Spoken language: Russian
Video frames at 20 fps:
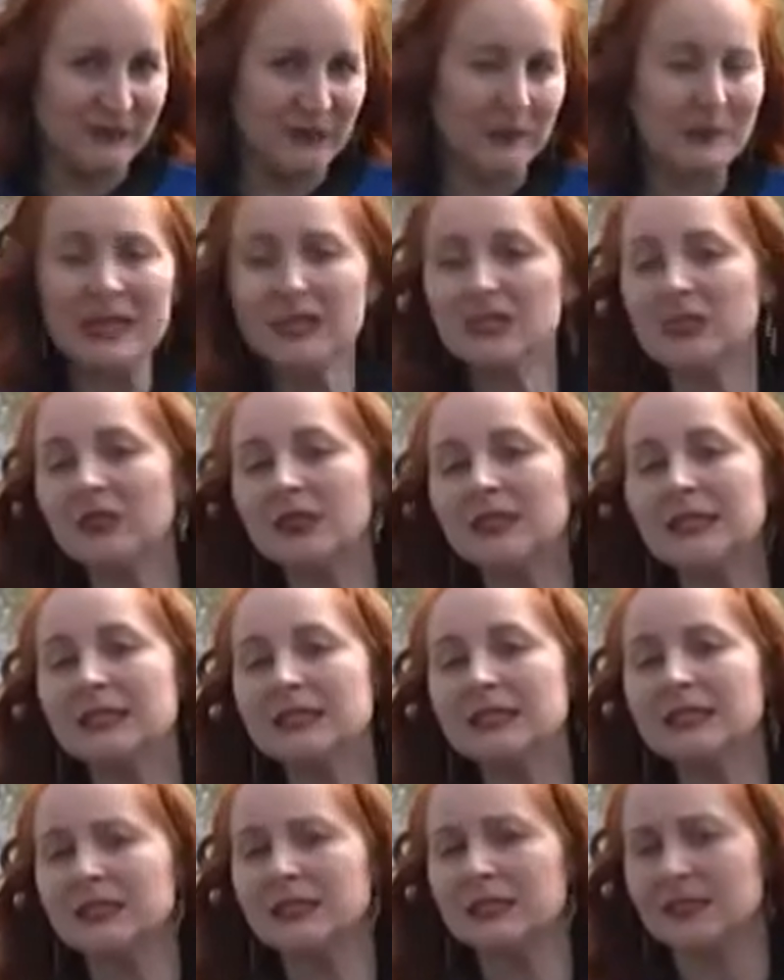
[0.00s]
На просторах
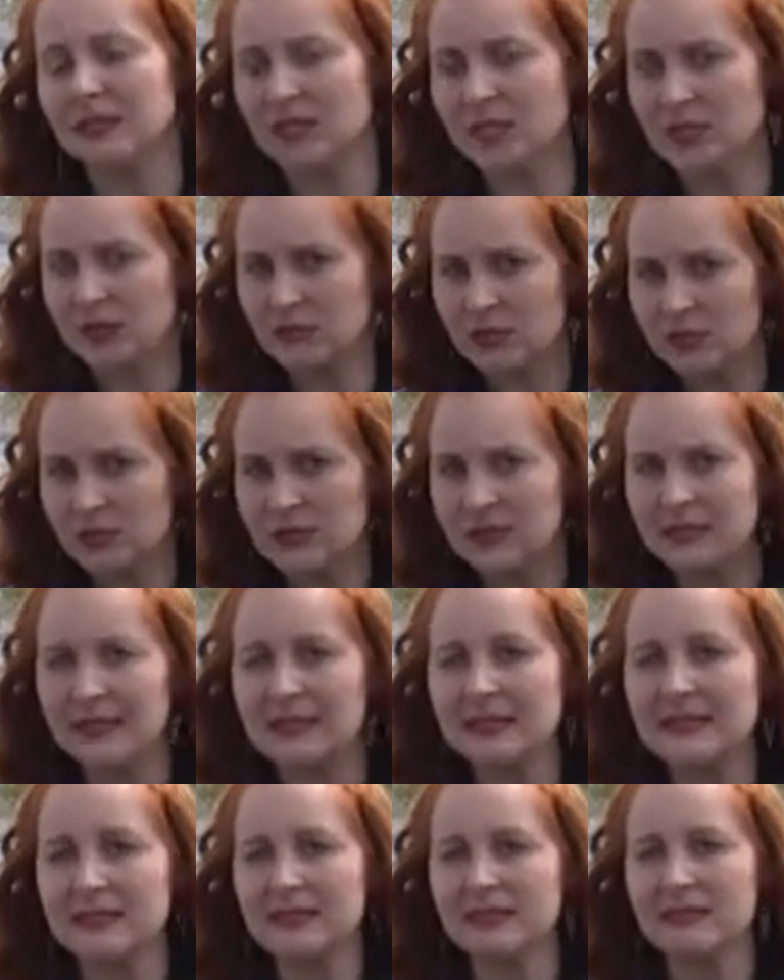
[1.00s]
интернета нашла очень
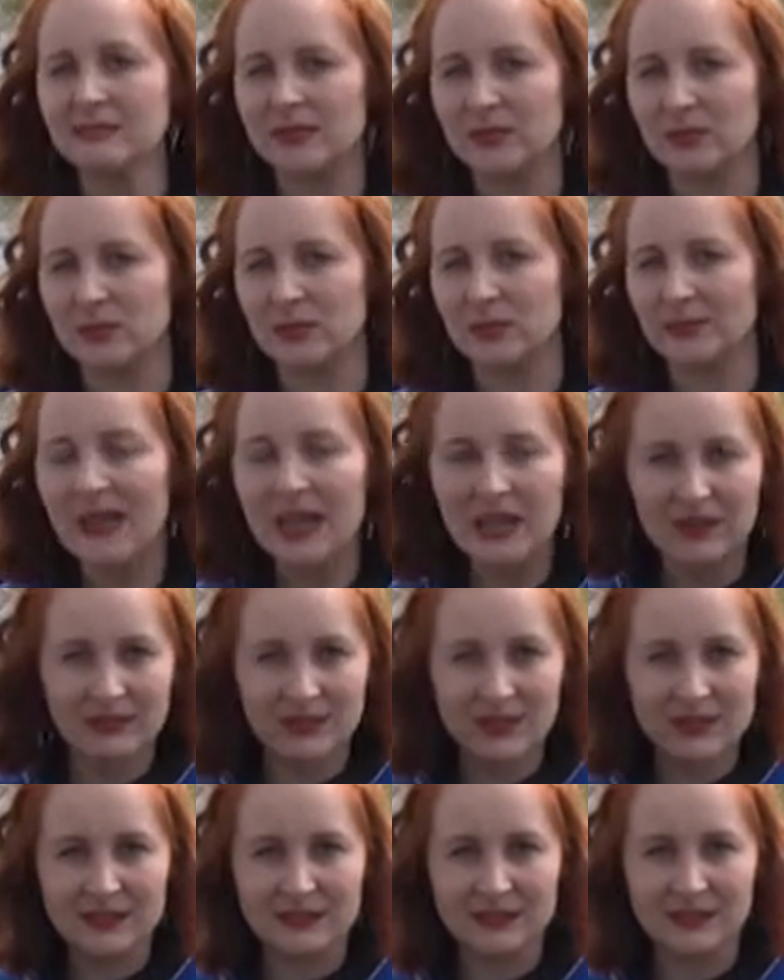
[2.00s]
интересное видео.
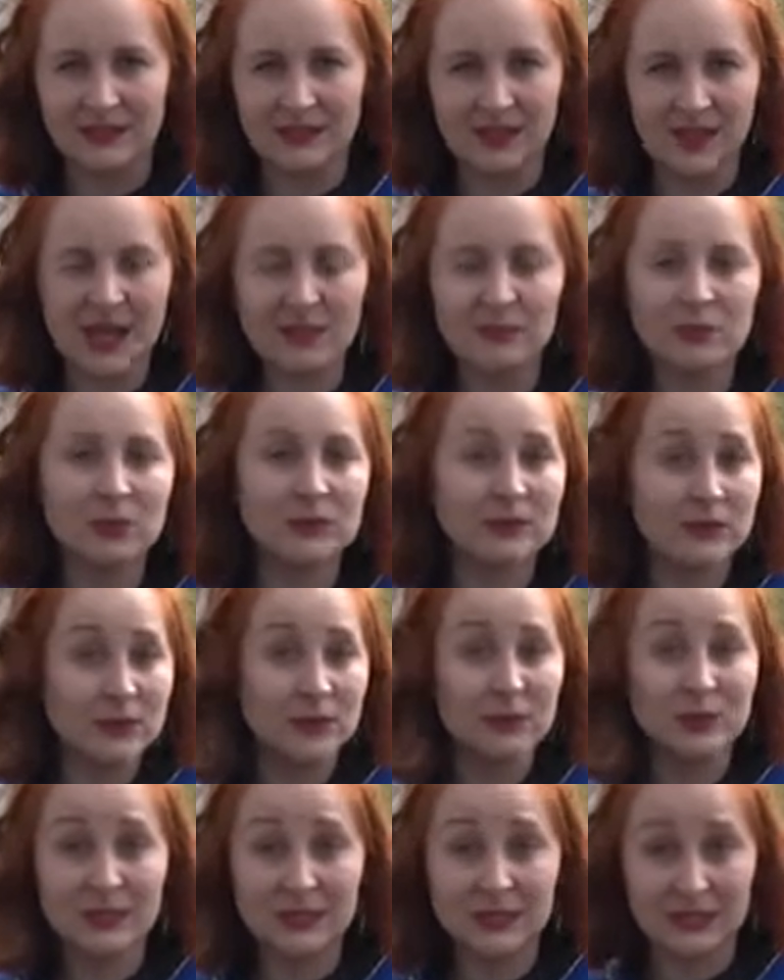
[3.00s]
Водитель на камеру
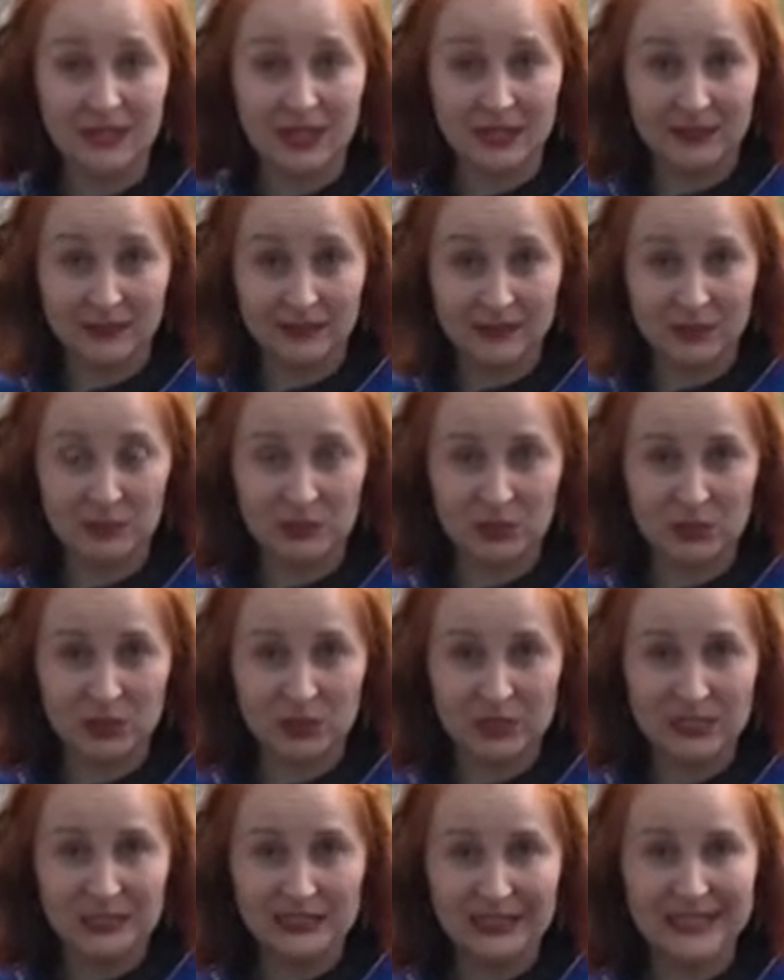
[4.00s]
видеорегистратора
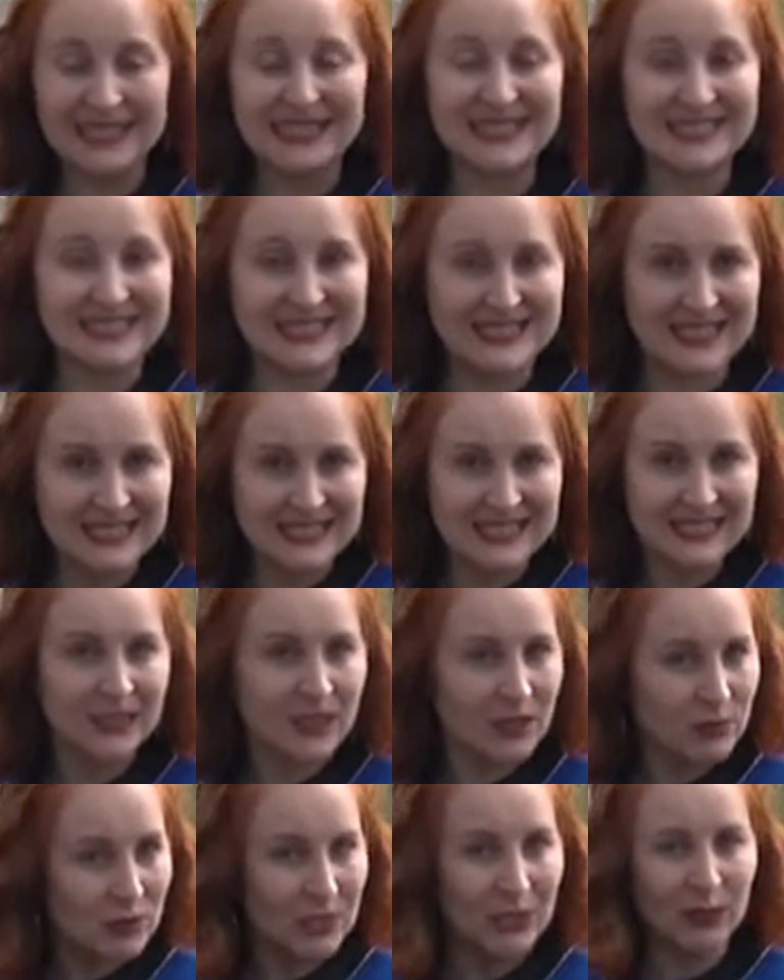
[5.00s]
запечатлел, как дети
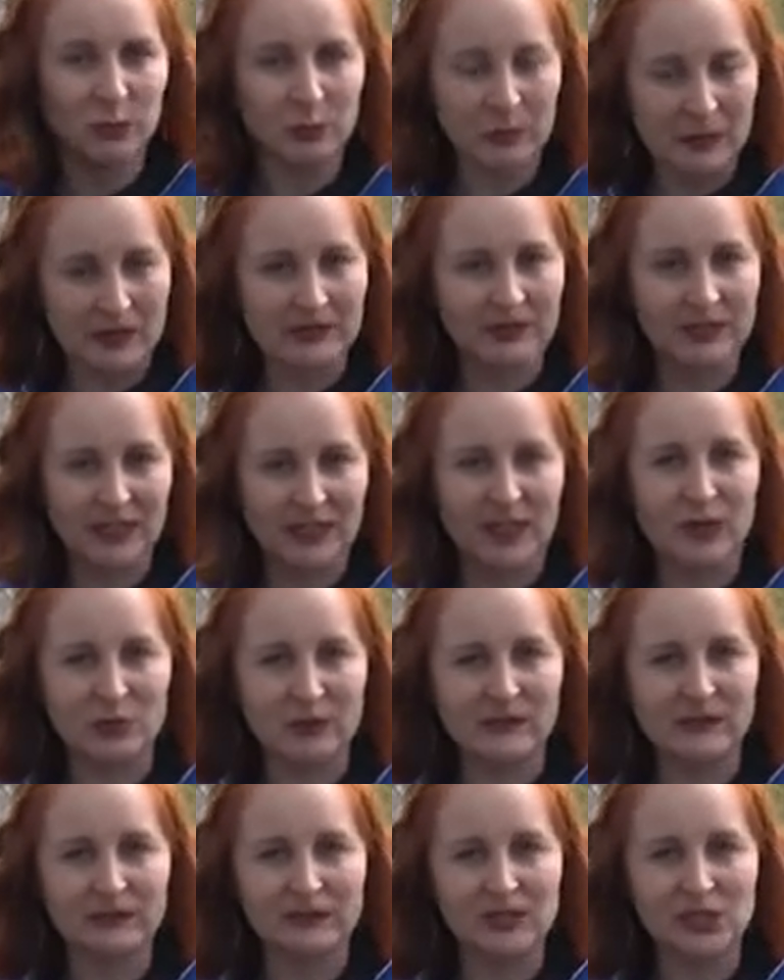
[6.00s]
нарушают правила
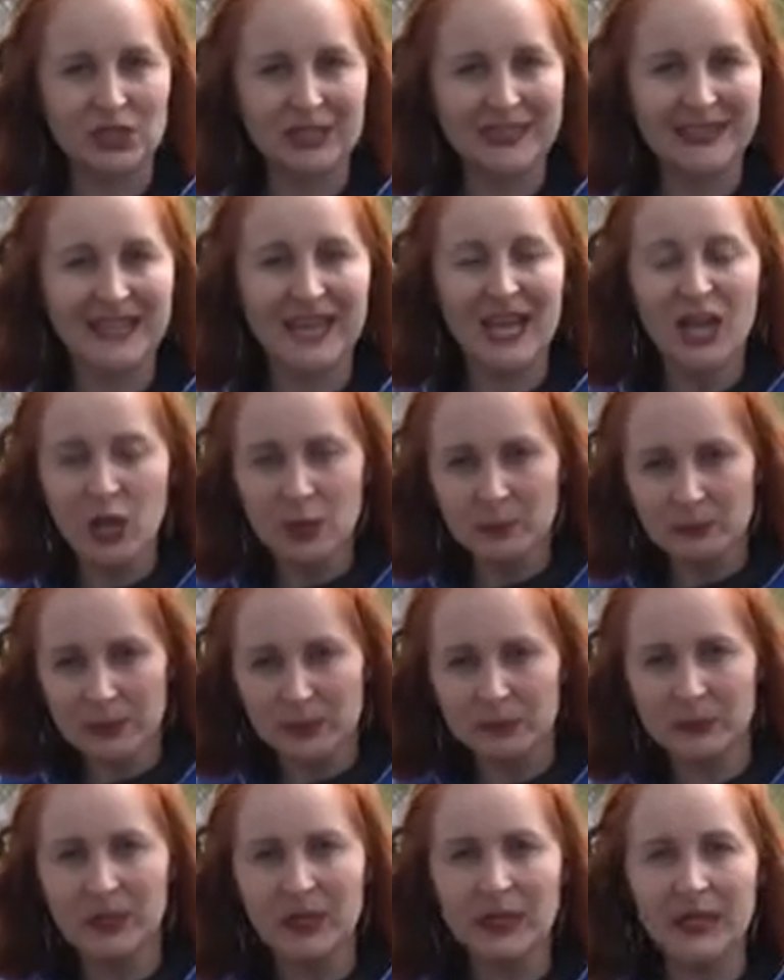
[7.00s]
дорожного движения,
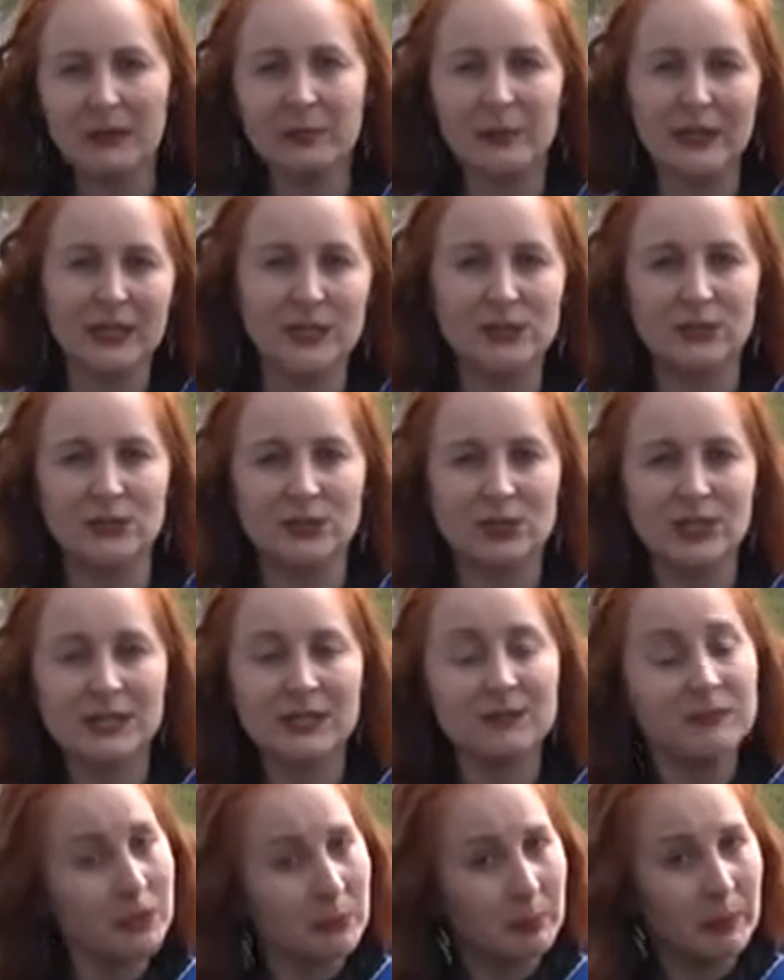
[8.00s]
перебегая проезжую
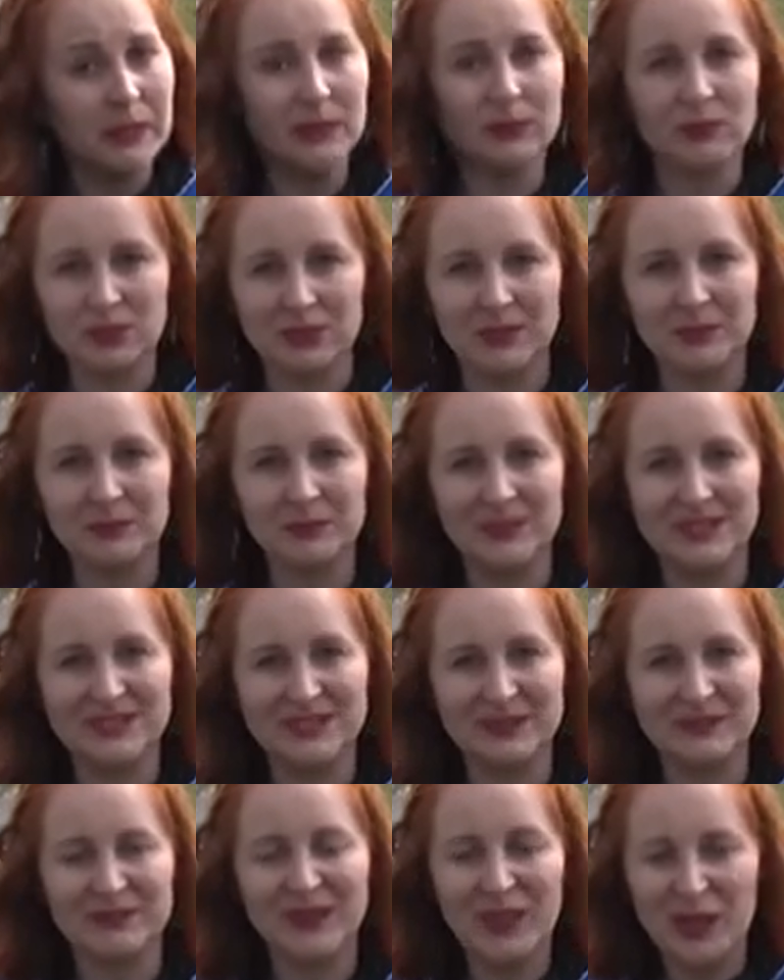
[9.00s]
часть в неположенном
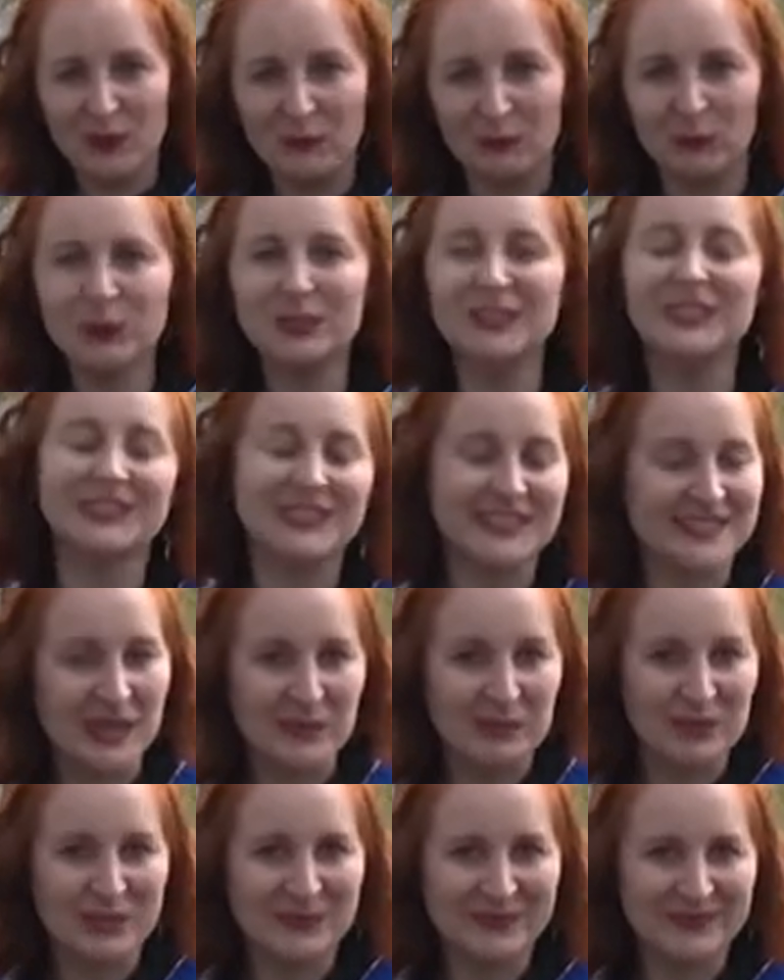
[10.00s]
месте. Вот эта
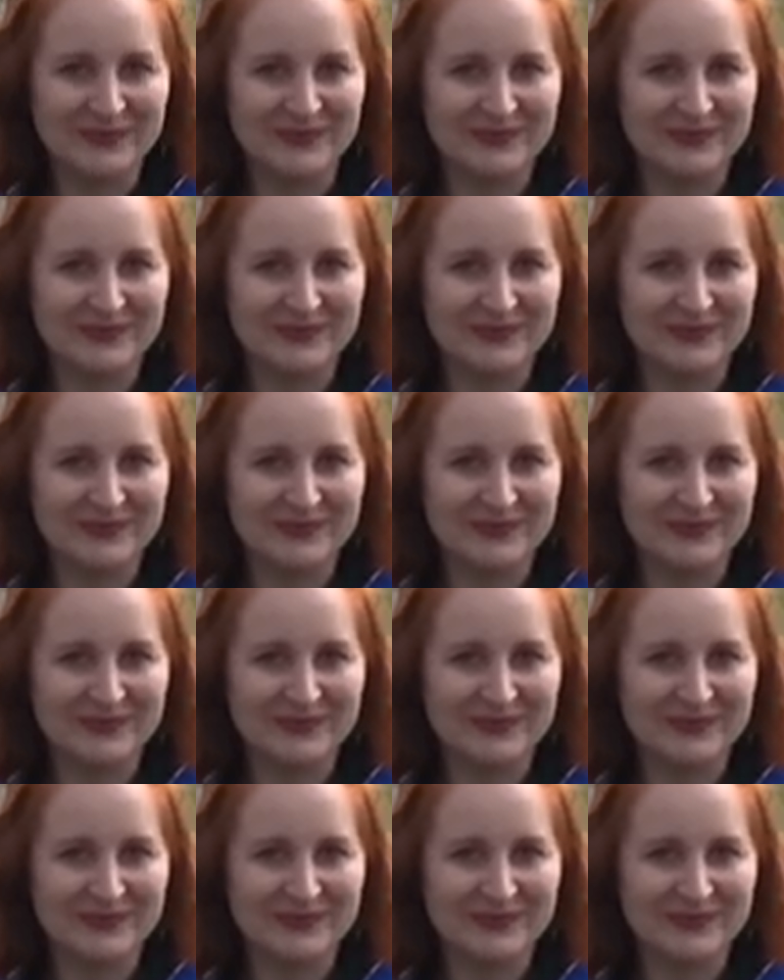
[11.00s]
запись.